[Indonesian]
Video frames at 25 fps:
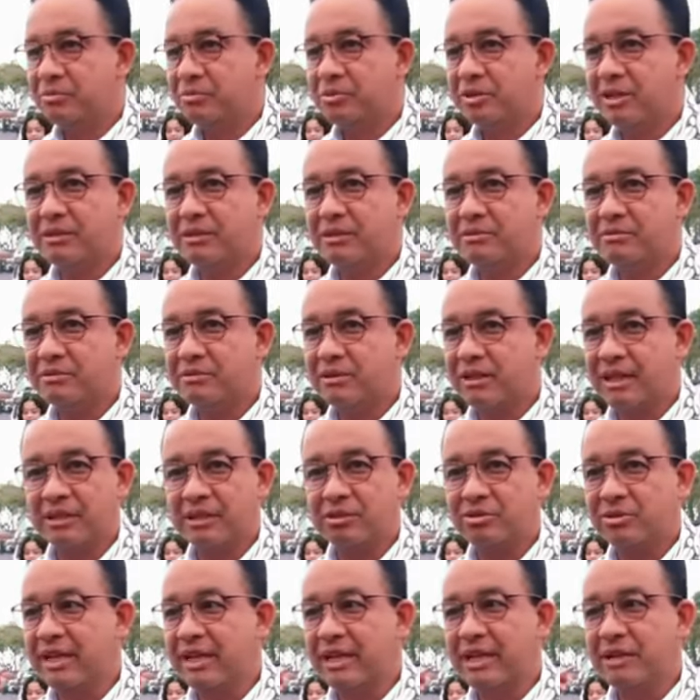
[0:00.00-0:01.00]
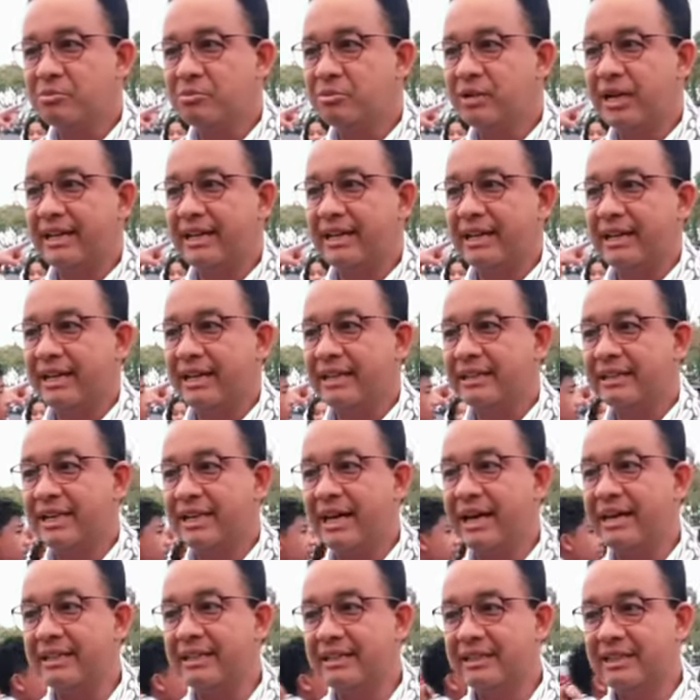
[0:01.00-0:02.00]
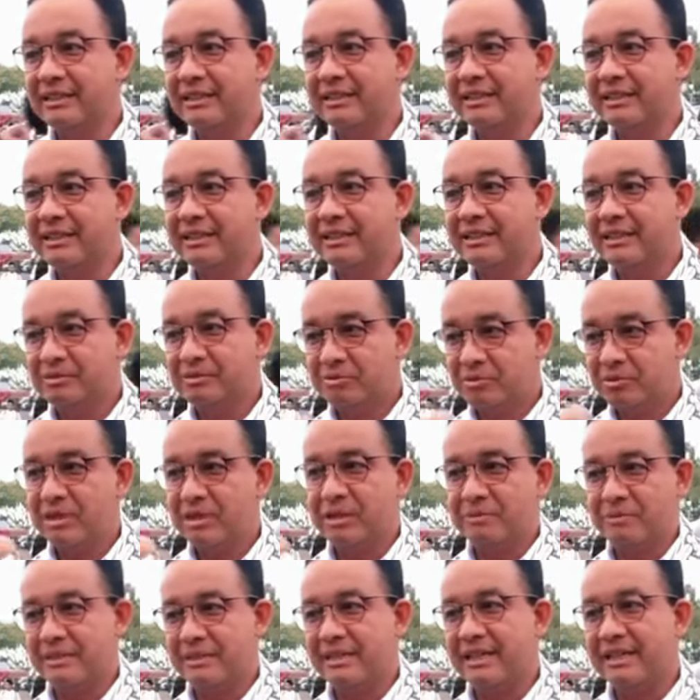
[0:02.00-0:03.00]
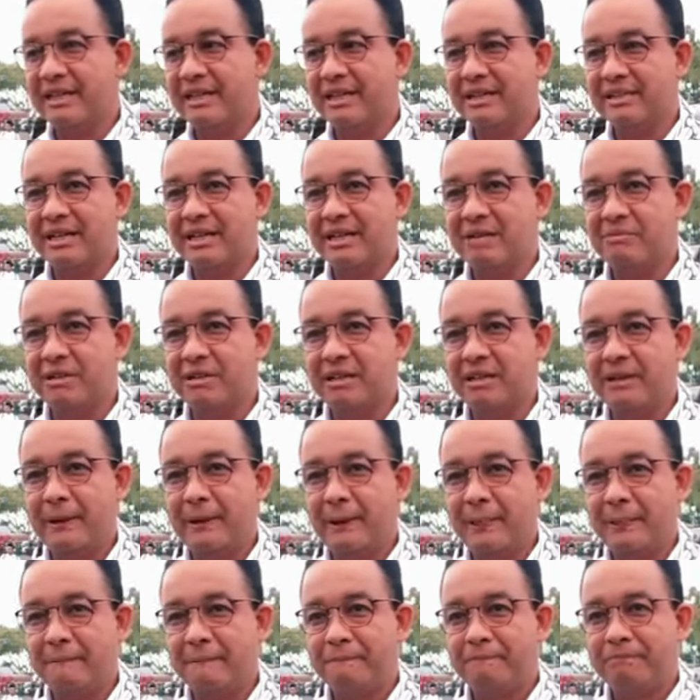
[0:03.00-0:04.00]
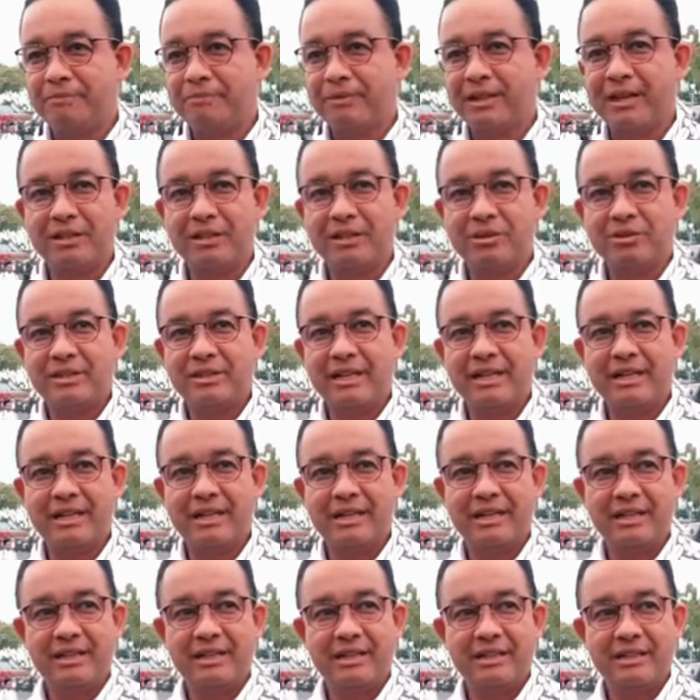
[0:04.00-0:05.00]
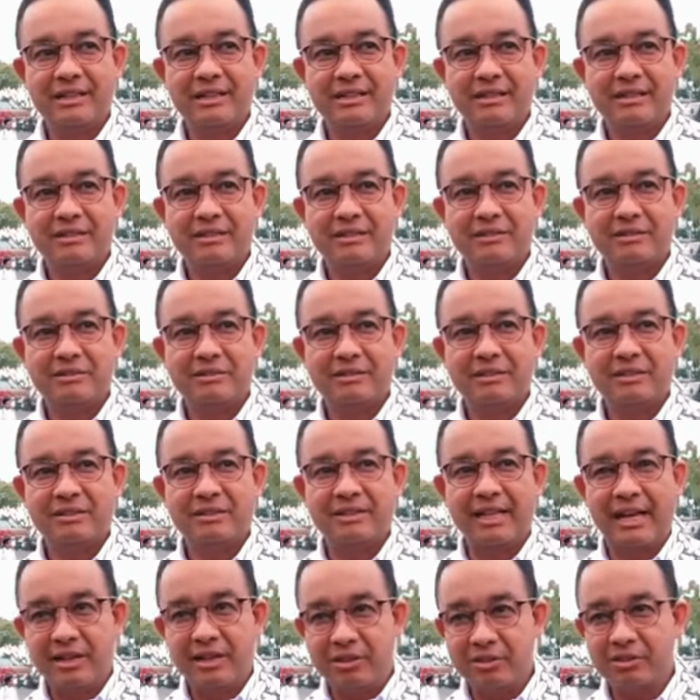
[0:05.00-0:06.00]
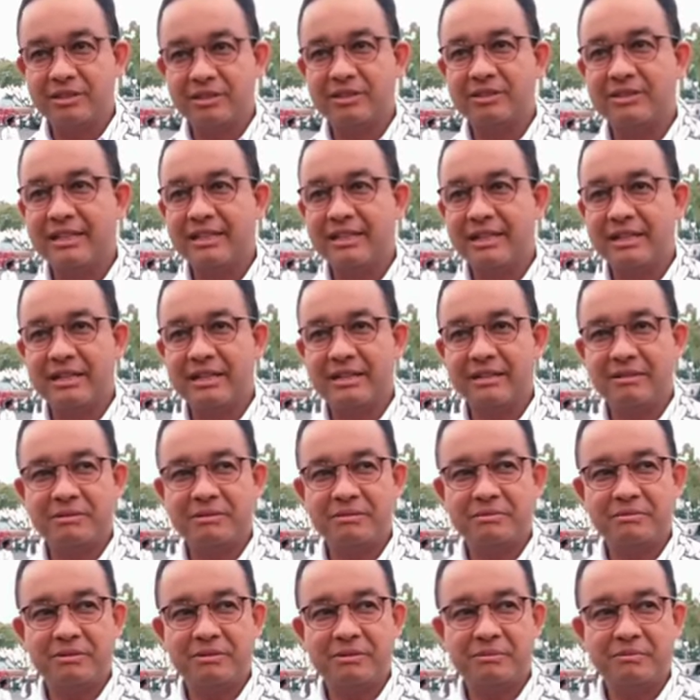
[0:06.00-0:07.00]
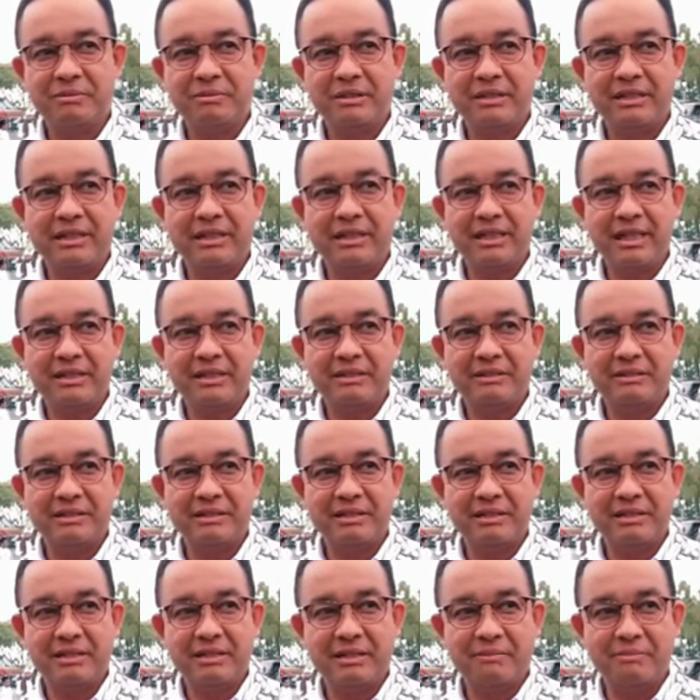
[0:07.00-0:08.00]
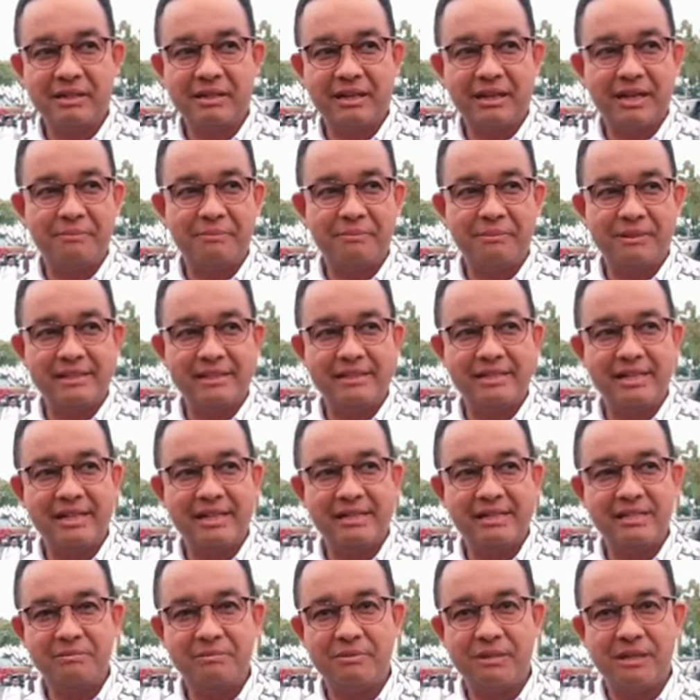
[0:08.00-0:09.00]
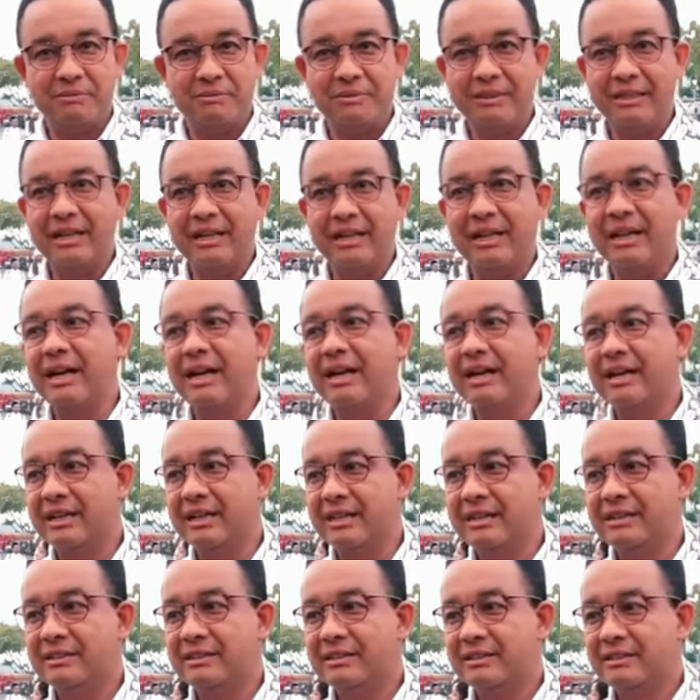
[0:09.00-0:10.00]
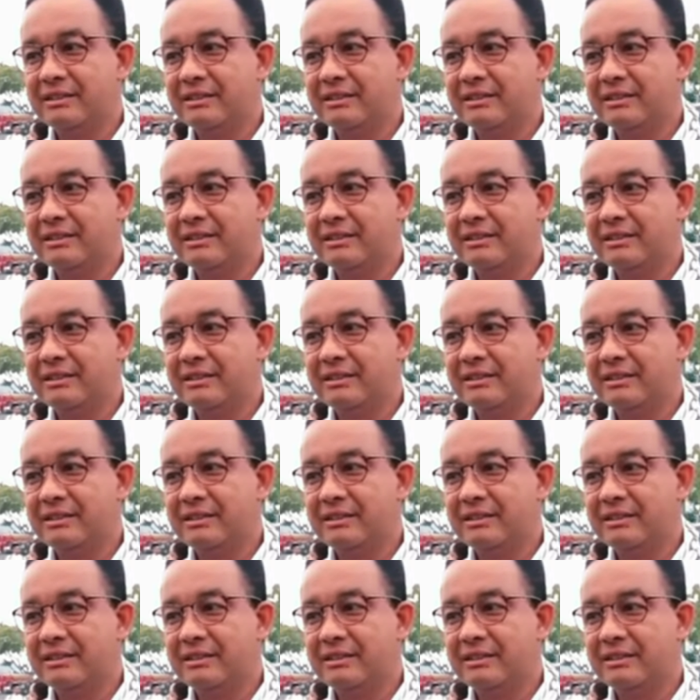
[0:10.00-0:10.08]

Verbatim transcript: mungkin ratusan ribu lain yang nanti hadir punya pesan yang sama. Karena itu saya salut saya menyampaikan apresiasi pada penyelenggara